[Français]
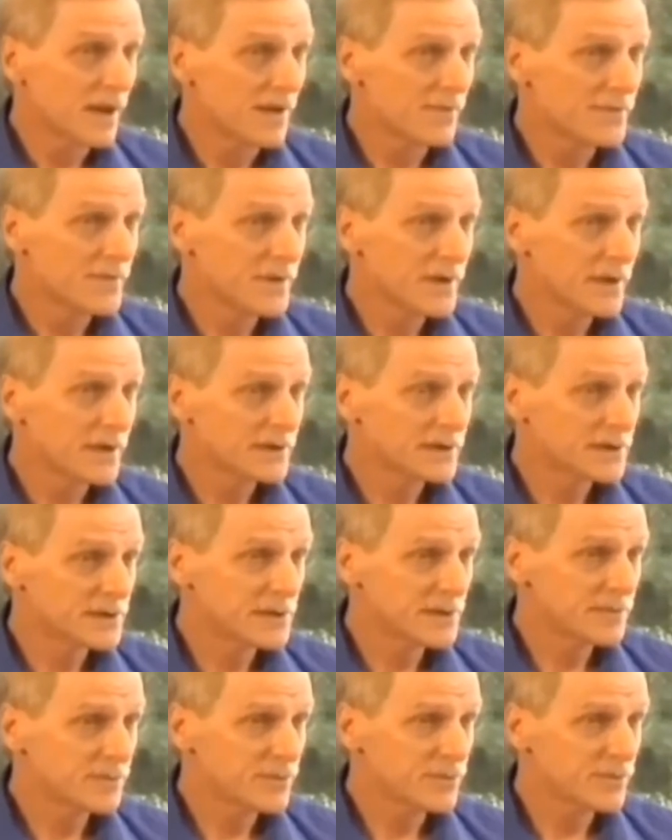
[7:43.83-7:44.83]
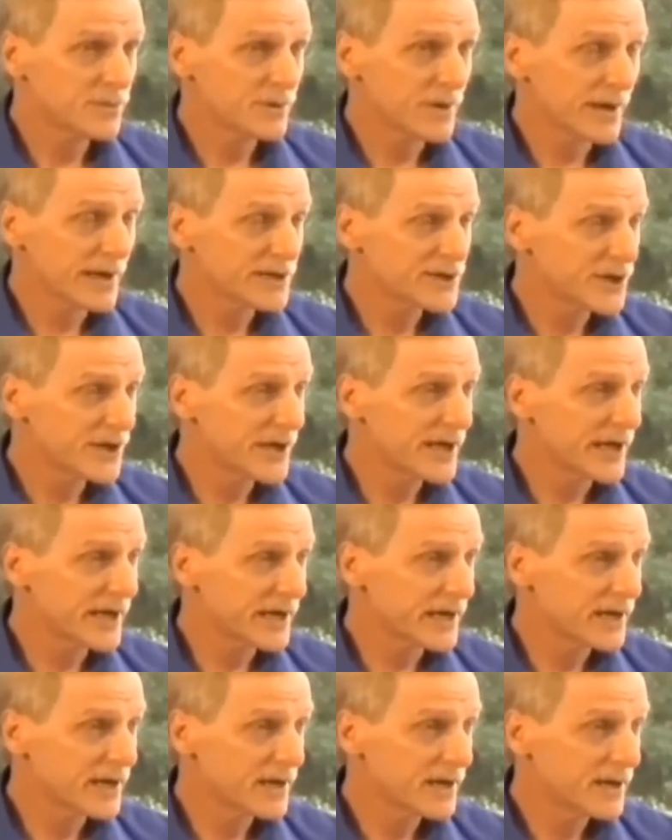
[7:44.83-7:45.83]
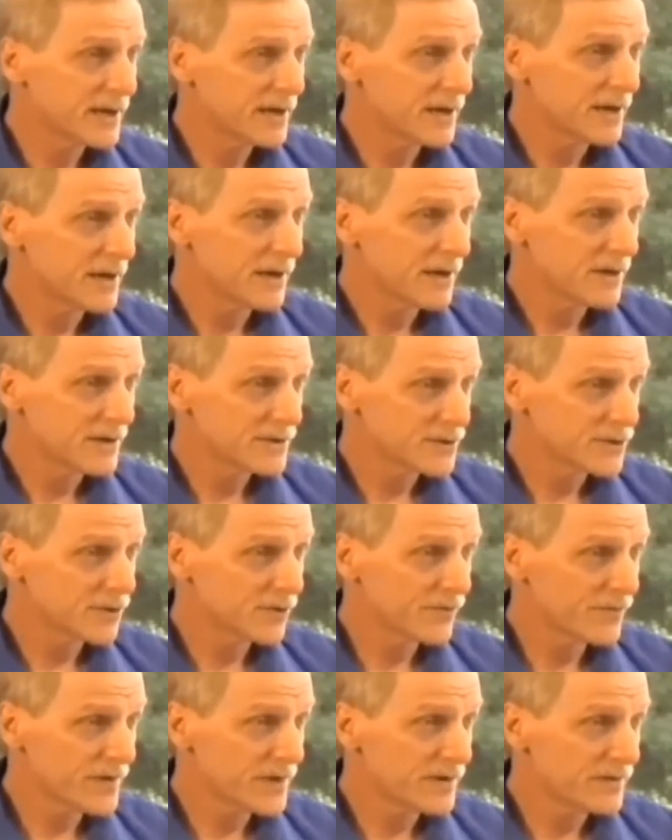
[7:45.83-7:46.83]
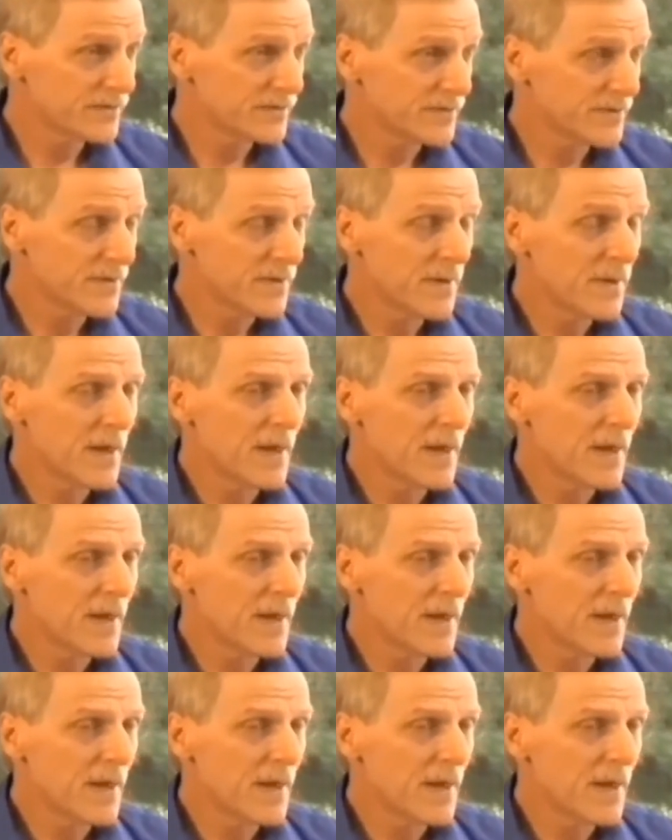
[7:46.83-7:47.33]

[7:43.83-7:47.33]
La vie est ici pour régénérer, survivre.